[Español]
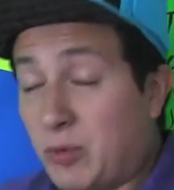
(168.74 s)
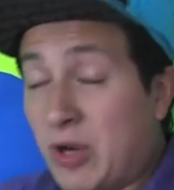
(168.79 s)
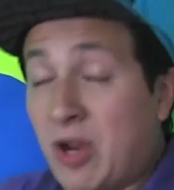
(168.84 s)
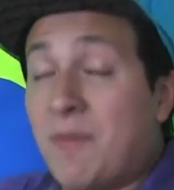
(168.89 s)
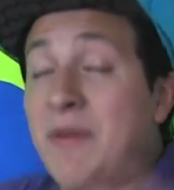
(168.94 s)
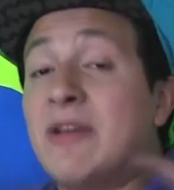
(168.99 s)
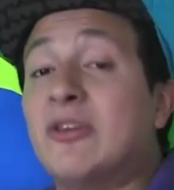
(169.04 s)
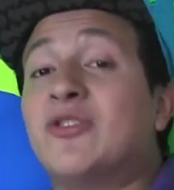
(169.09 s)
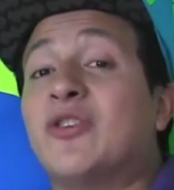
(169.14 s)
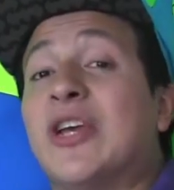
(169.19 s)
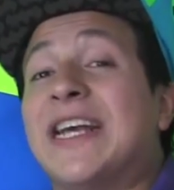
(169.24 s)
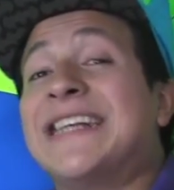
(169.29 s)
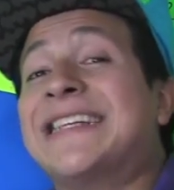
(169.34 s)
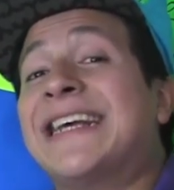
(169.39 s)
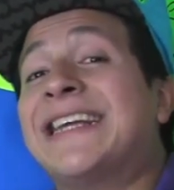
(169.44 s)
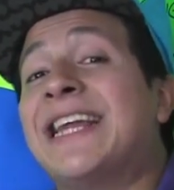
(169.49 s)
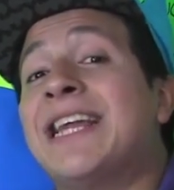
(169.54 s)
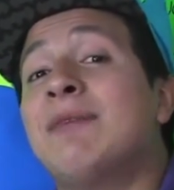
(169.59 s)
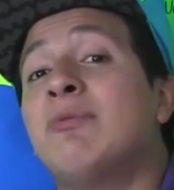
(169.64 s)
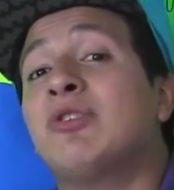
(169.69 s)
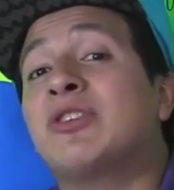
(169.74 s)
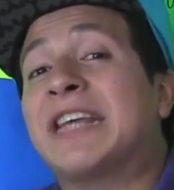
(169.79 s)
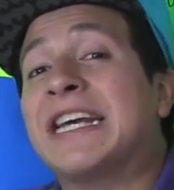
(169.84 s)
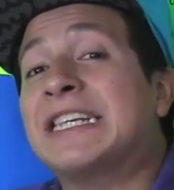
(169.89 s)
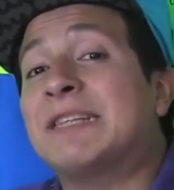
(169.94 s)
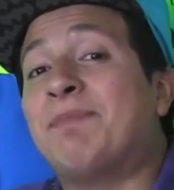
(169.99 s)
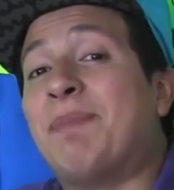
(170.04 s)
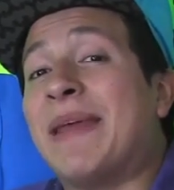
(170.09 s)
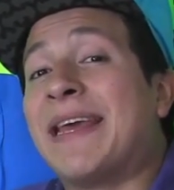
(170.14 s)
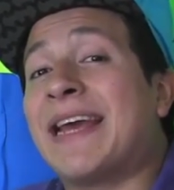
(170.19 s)
bueno amigos, es que tenemos que
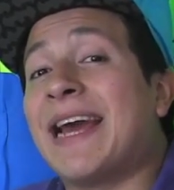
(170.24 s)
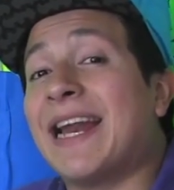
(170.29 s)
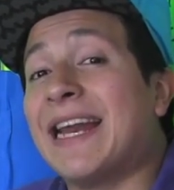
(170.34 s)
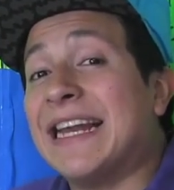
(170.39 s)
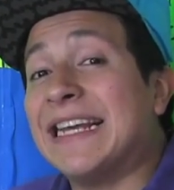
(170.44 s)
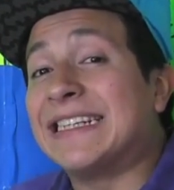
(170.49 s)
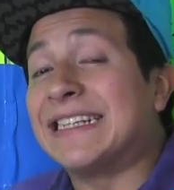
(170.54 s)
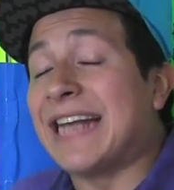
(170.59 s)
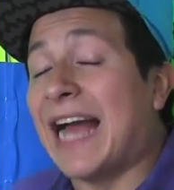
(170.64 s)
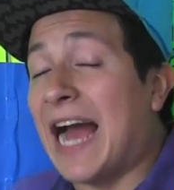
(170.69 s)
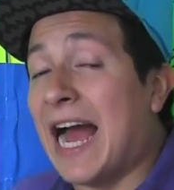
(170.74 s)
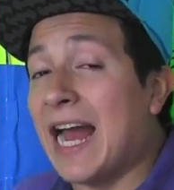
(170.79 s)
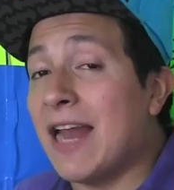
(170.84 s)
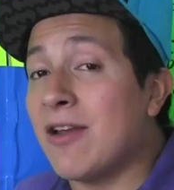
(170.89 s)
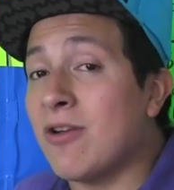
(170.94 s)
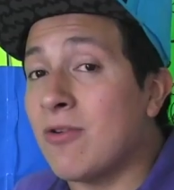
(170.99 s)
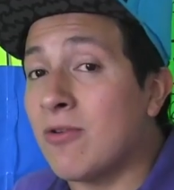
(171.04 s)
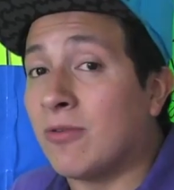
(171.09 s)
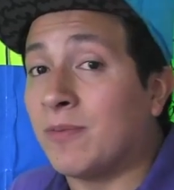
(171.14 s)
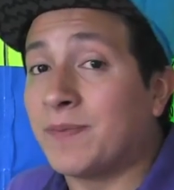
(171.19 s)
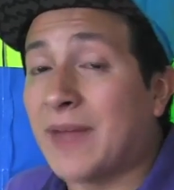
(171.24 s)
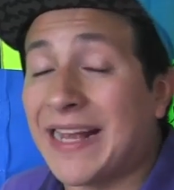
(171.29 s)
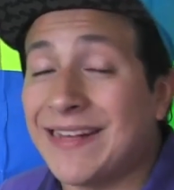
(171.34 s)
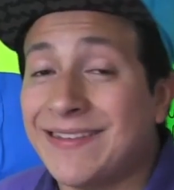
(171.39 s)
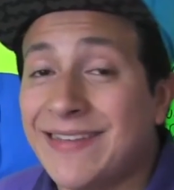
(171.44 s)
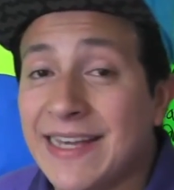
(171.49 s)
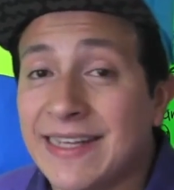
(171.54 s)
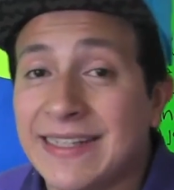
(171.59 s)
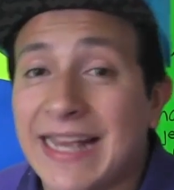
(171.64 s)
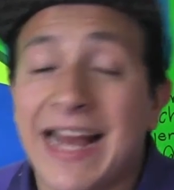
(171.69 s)
explicarles algo.
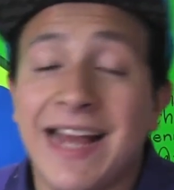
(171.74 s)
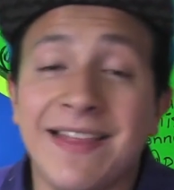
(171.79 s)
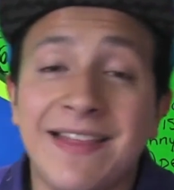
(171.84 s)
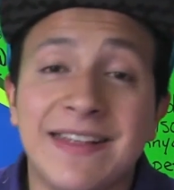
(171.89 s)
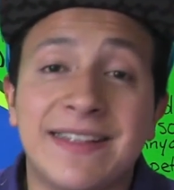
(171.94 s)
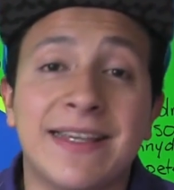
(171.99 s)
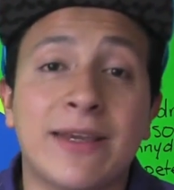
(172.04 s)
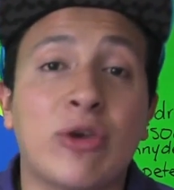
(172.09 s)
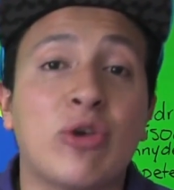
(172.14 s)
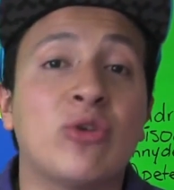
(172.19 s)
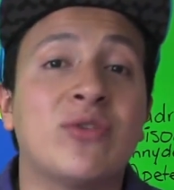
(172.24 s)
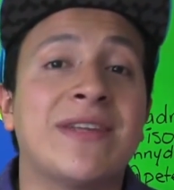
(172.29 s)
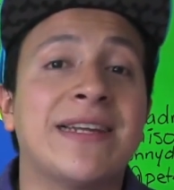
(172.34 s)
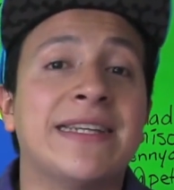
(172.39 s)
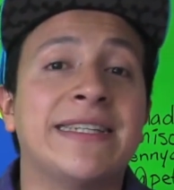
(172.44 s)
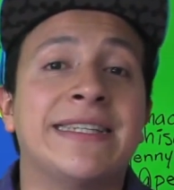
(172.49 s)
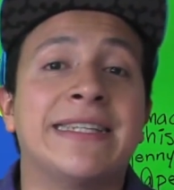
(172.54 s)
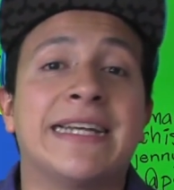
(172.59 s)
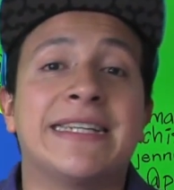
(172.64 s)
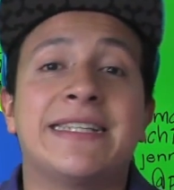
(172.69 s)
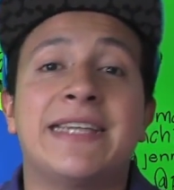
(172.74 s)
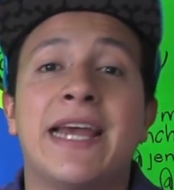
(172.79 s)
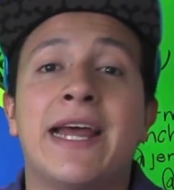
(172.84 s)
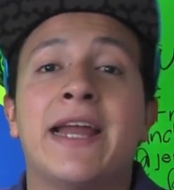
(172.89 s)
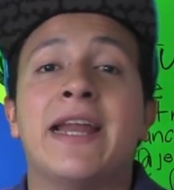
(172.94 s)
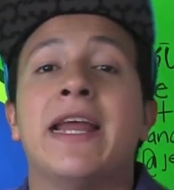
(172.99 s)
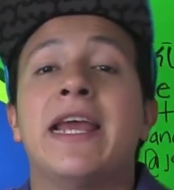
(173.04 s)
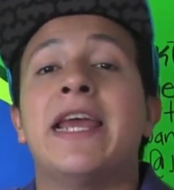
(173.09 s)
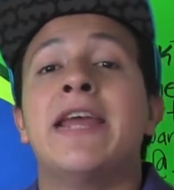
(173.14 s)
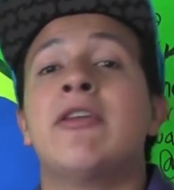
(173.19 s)
Así es, antes de que ustedes
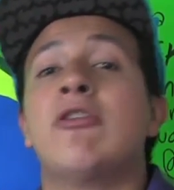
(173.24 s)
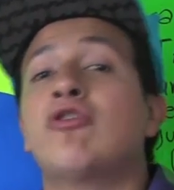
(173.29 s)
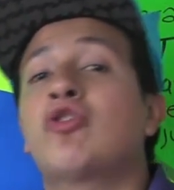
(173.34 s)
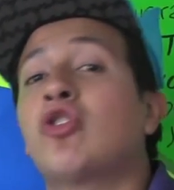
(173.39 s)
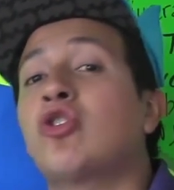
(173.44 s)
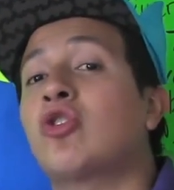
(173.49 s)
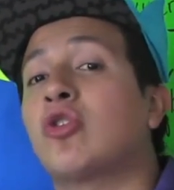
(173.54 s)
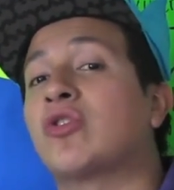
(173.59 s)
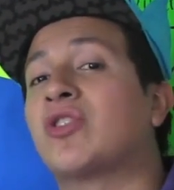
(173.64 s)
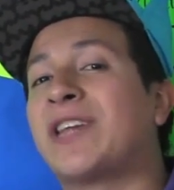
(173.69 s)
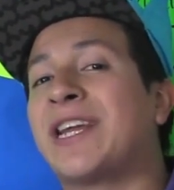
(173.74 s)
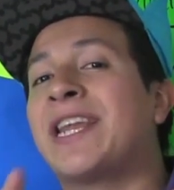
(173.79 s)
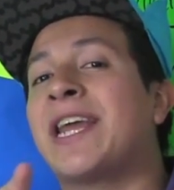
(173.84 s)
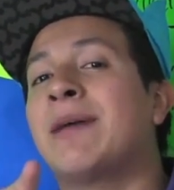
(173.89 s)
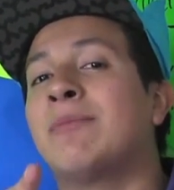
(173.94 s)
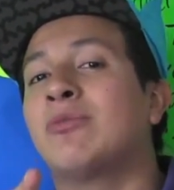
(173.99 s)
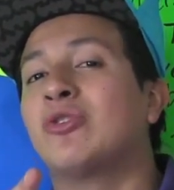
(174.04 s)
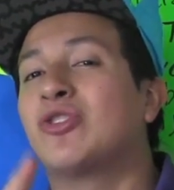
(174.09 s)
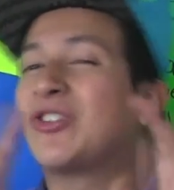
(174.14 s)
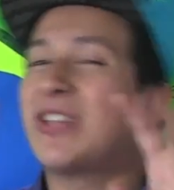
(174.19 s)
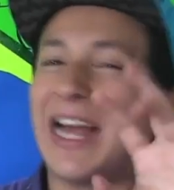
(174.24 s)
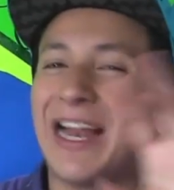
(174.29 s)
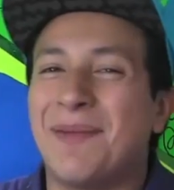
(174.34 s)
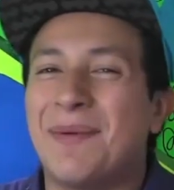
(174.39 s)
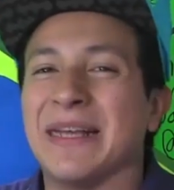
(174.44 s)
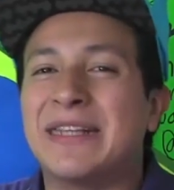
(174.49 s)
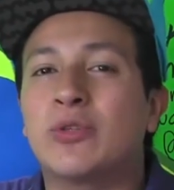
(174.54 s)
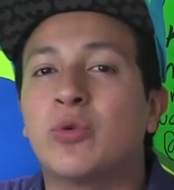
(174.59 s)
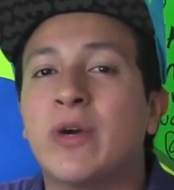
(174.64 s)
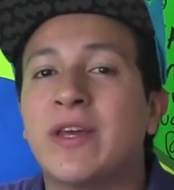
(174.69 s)
nacían y nosotros teníamos tal
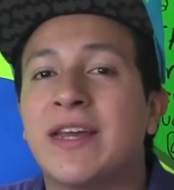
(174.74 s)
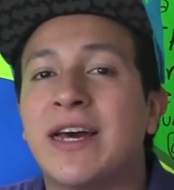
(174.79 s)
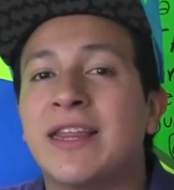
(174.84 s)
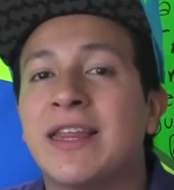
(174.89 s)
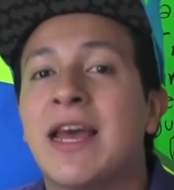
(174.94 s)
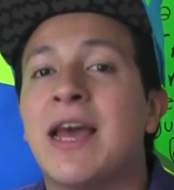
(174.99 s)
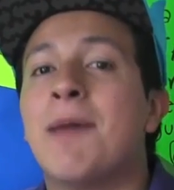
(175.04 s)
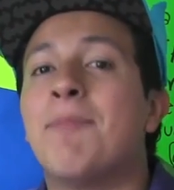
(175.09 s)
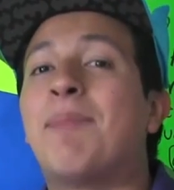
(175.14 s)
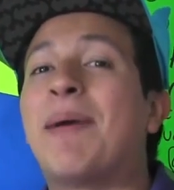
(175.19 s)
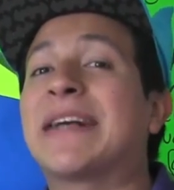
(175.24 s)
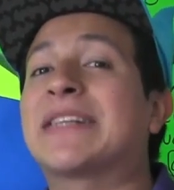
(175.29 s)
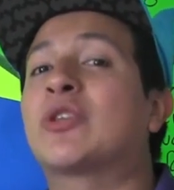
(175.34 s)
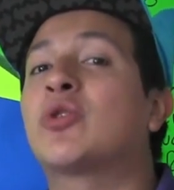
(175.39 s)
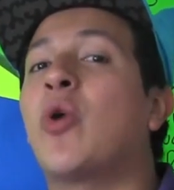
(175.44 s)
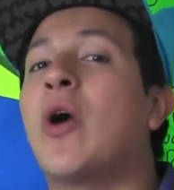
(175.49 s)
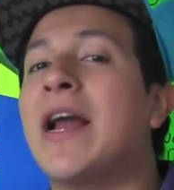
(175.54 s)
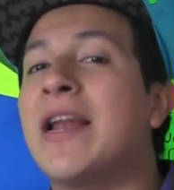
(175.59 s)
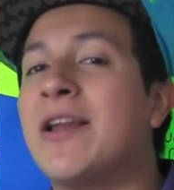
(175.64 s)
vez su edad, pasó